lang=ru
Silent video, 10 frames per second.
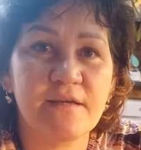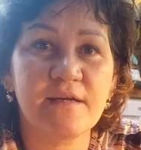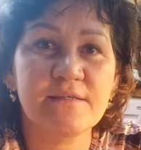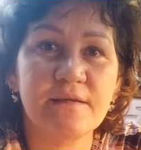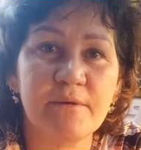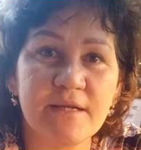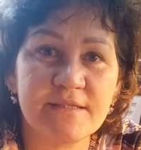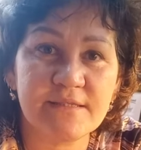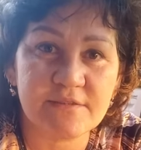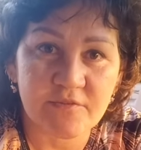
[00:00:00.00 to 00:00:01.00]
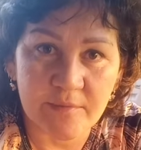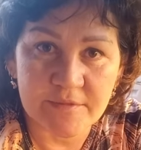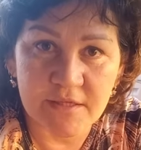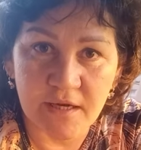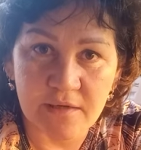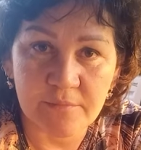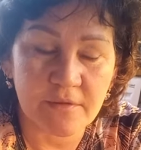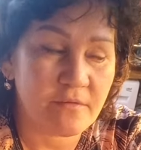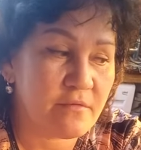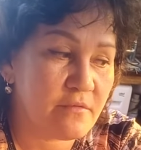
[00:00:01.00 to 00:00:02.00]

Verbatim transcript: разобраться со своими страхами,